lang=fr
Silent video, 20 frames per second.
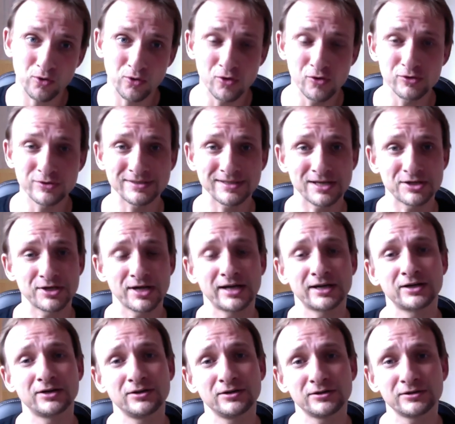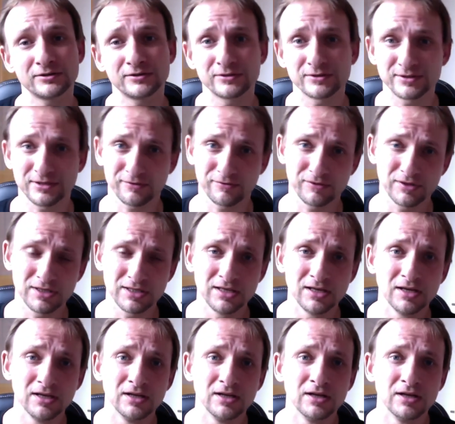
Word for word: Le stage hardcore, euh, c'est fini.